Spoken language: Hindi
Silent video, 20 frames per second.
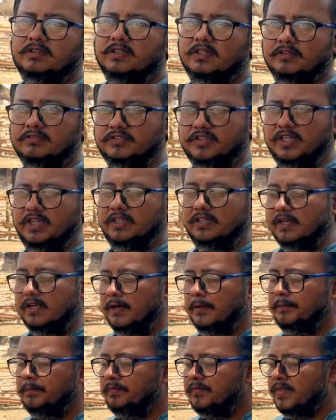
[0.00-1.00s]
सिर्फ ये था
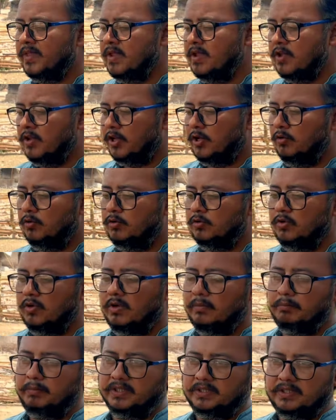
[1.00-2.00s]
कि उनको
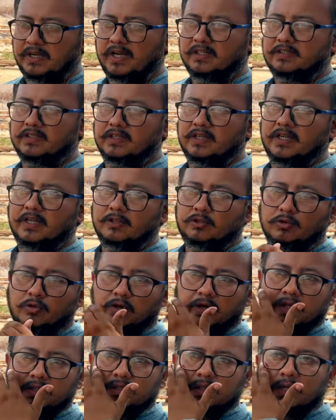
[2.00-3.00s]
हम बता सकें
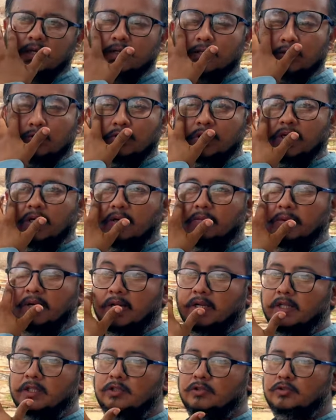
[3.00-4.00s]
थोड़ा सा क्योंकि
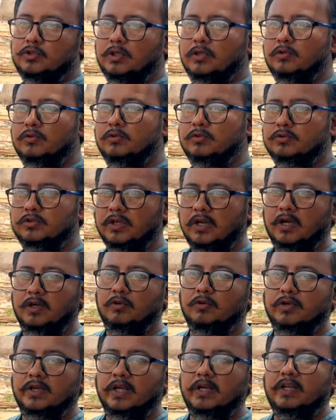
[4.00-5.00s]
हमारा तो चलो नुकसान
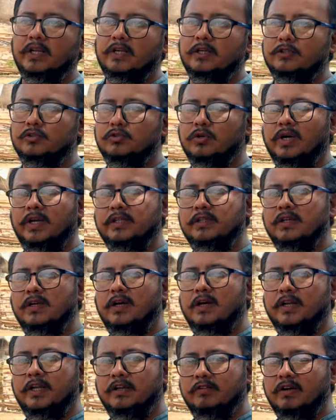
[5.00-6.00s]
हो गया लेकिन जो आइंदा
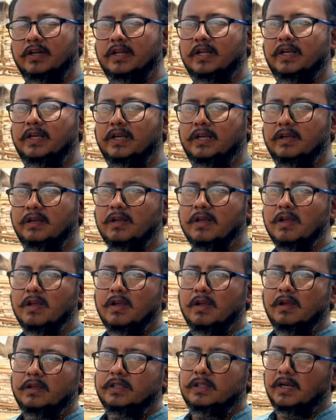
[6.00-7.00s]
आने वाले हैं
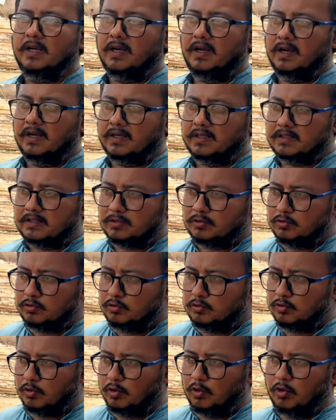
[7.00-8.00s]
या
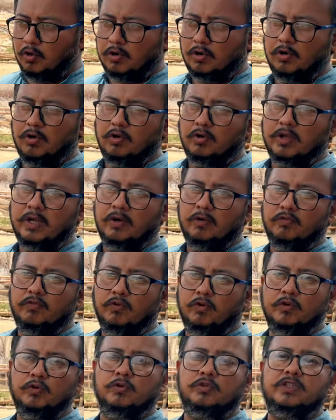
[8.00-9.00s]
और लोग हैं
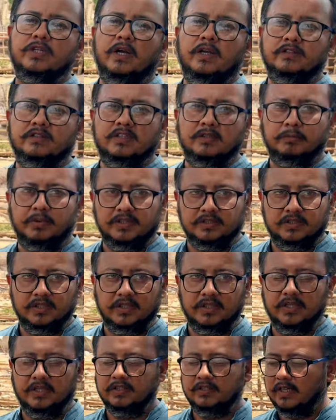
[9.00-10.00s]
वो नुकसान से बच
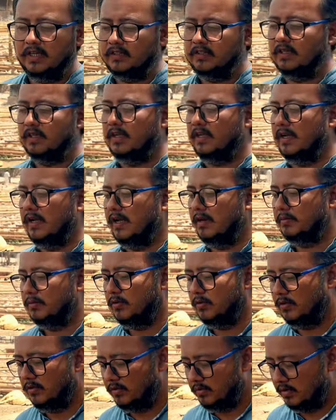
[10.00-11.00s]
सकें जैसा कि
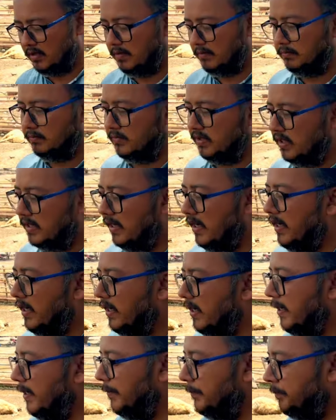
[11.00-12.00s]
आपको हम
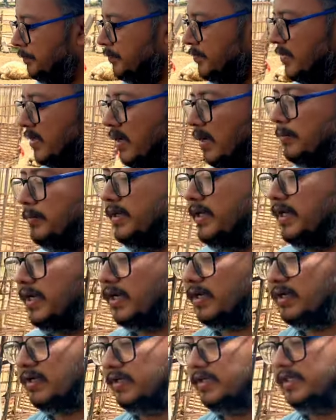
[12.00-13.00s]
दिखाएंगे अभी
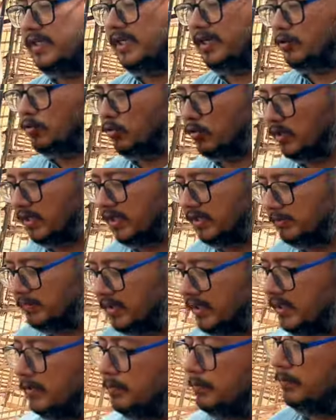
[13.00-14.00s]
एक ये खुरली
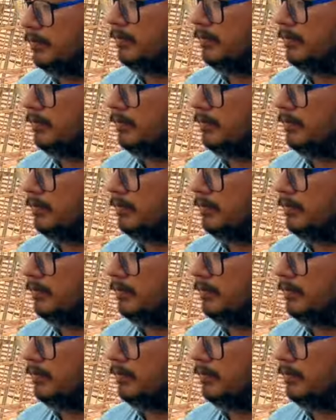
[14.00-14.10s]
में